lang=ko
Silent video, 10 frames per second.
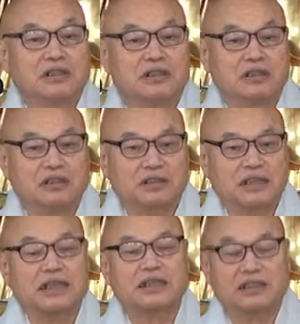어,
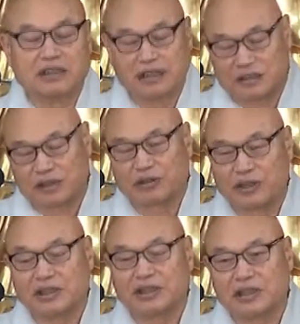사색을 하세요.
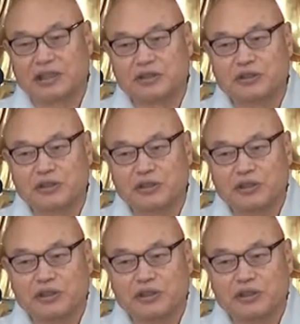이런 걸 가지고.